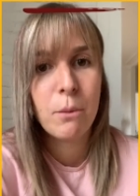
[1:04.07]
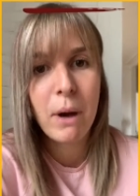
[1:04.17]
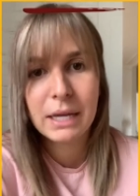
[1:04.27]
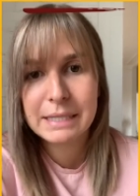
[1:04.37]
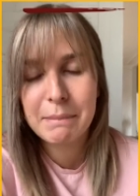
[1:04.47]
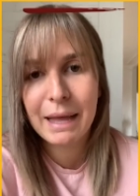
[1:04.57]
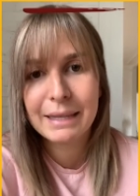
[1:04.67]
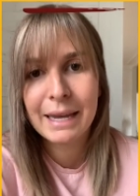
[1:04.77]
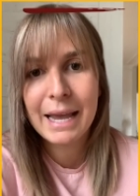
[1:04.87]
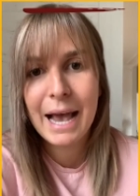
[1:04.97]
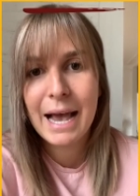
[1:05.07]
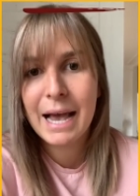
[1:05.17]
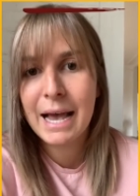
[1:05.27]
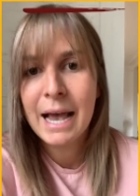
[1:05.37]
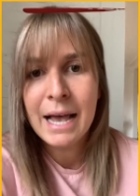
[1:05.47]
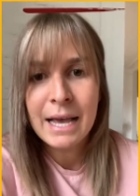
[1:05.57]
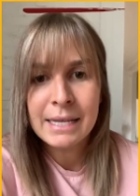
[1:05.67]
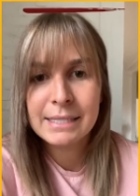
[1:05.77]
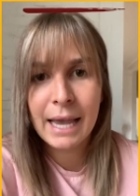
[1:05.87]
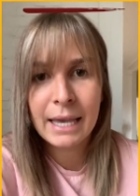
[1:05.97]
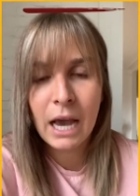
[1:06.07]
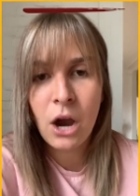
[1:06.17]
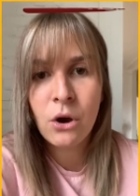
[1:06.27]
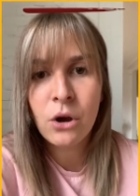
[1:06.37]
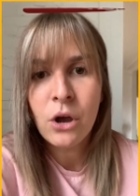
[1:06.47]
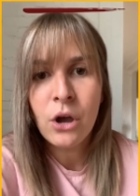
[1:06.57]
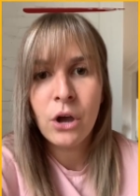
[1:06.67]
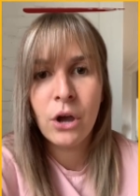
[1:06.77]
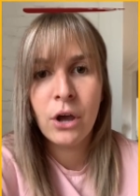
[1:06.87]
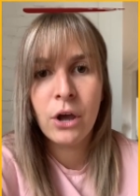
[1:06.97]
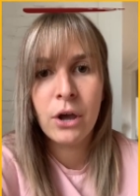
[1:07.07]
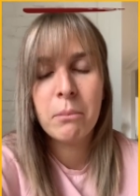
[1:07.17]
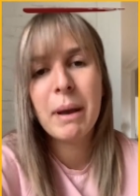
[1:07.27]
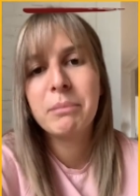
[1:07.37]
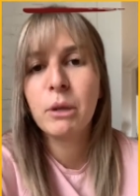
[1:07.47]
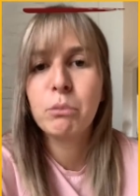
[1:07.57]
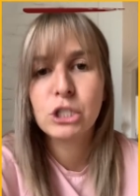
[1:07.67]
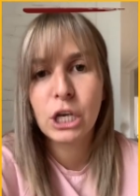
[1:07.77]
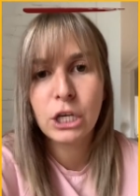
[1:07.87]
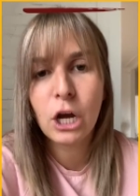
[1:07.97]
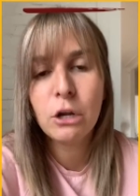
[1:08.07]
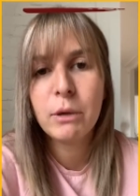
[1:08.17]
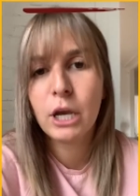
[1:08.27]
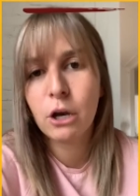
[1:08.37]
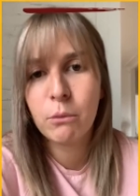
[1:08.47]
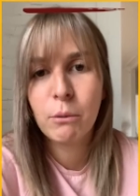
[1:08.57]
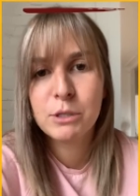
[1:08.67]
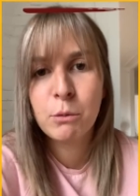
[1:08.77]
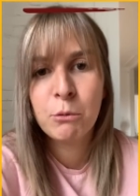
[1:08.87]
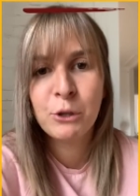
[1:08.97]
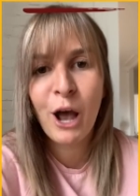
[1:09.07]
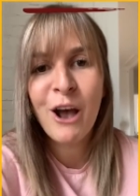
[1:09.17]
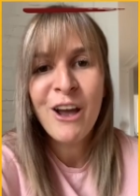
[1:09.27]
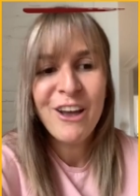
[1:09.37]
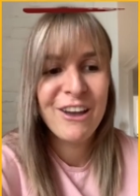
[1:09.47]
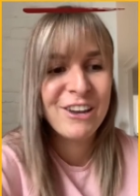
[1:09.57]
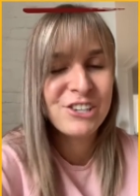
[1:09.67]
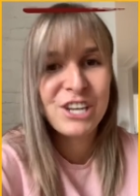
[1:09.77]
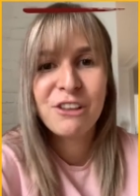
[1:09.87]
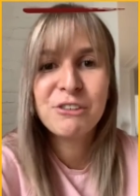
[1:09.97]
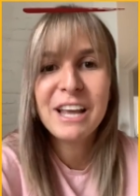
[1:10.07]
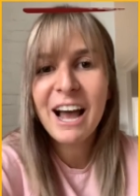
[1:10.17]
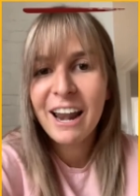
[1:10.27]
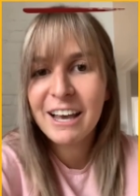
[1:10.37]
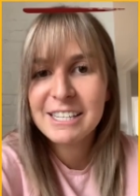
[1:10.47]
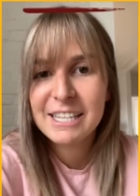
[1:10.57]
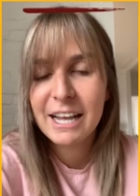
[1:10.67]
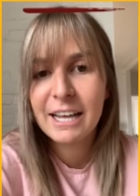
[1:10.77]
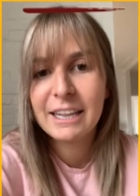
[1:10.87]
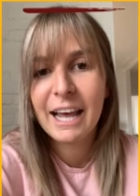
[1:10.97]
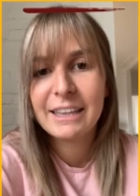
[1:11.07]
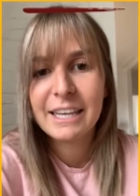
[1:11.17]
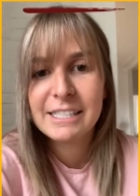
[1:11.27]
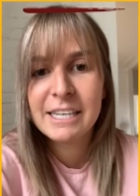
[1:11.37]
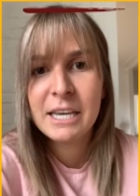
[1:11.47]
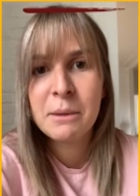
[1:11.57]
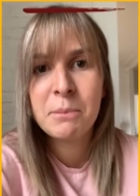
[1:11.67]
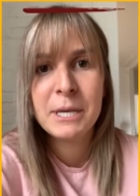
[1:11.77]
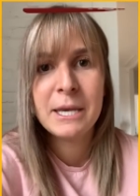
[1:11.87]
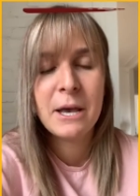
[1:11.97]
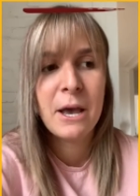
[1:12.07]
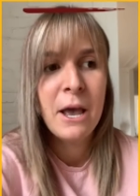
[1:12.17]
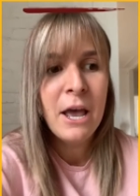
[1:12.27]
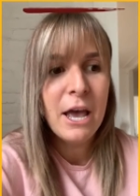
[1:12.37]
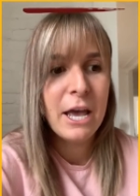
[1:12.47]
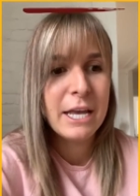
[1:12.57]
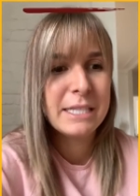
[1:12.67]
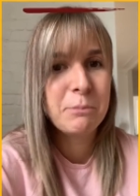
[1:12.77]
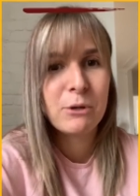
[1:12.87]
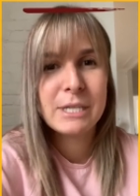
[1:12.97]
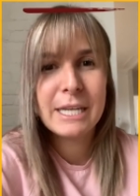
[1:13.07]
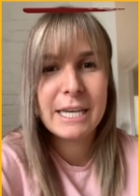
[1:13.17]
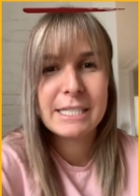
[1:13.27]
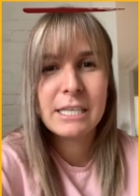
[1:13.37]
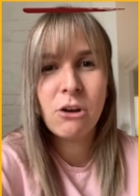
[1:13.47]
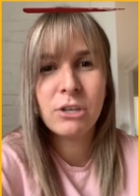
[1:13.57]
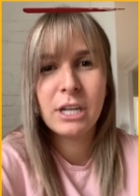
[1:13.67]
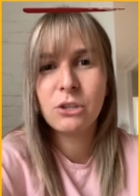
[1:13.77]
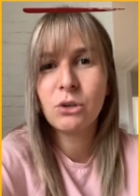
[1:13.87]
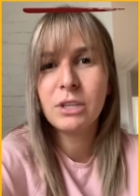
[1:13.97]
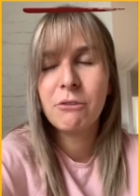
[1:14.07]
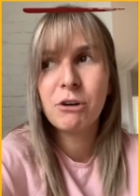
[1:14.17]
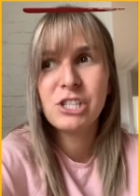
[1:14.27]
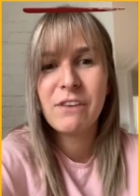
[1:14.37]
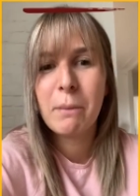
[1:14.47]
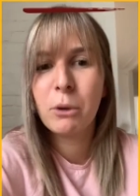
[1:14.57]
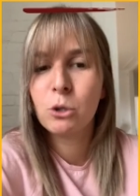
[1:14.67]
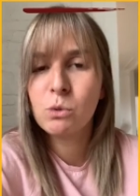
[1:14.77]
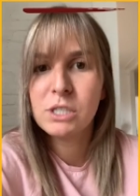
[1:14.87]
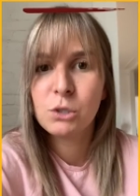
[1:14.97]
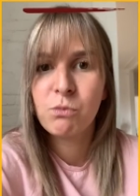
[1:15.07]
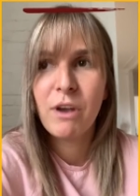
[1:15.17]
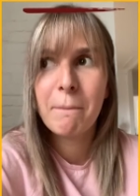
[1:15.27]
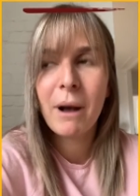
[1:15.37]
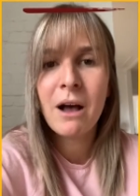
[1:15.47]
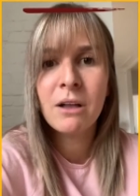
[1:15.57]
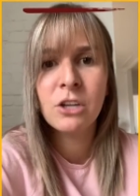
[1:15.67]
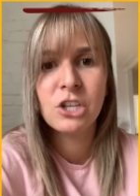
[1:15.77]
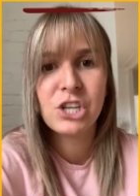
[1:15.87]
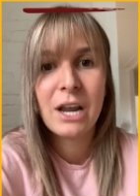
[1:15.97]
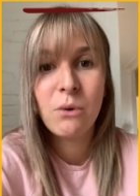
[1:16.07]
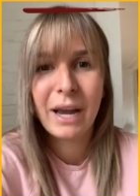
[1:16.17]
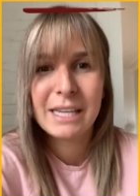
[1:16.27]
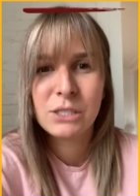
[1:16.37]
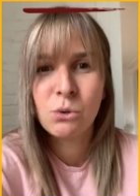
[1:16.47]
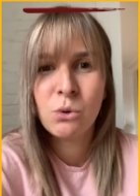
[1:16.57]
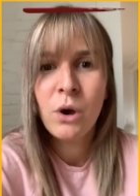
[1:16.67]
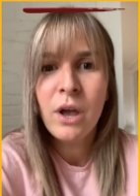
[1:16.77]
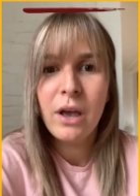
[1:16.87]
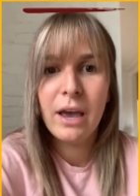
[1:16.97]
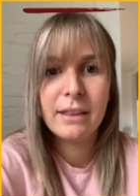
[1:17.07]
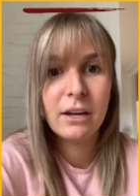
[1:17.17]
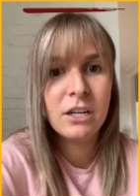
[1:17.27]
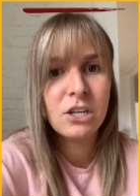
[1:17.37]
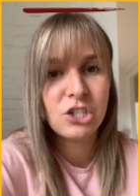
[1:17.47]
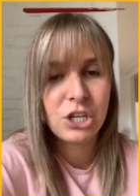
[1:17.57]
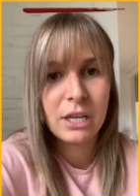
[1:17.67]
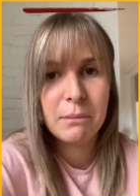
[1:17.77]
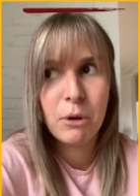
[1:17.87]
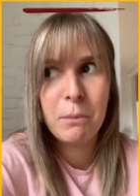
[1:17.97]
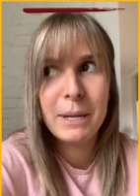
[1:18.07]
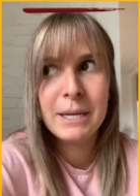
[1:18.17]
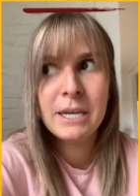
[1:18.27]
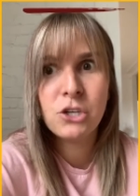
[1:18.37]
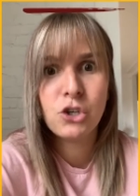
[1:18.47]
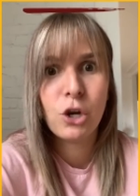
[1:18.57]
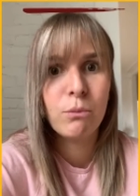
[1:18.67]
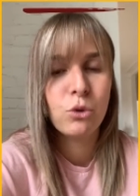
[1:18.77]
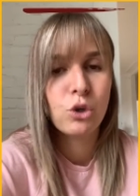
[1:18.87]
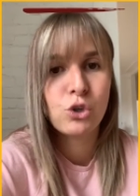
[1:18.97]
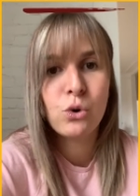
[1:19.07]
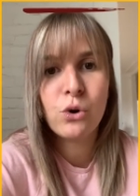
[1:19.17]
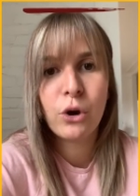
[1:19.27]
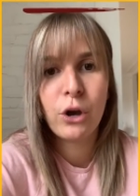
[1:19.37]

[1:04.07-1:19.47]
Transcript: mardi matin à 5 heures, euh, ben peut-être pas 5 heures, mais comme un petit peu plus tard, euh, j'étais tout le temps à l'aise de la, de la texter puis euh, euh, d'y poser des questions. Il y a des trucs, des fois, je savais pas trop si je pouvais prendre. J'allais au resto. étant donné que j'étais en immobilier, je suis comme toujours